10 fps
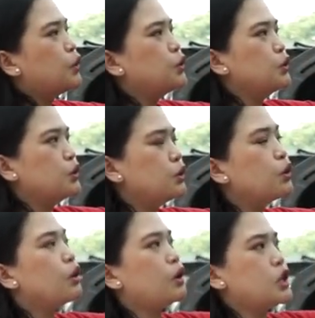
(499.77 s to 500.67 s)

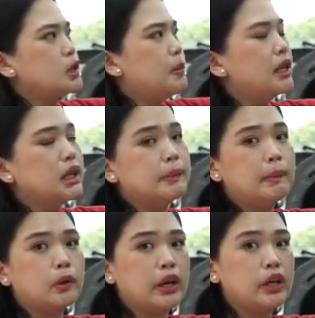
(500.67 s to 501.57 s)
untuk crossbar tipe
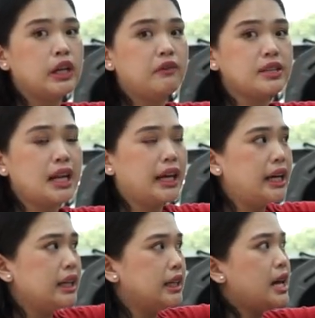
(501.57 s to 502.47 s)
pro yang universal ini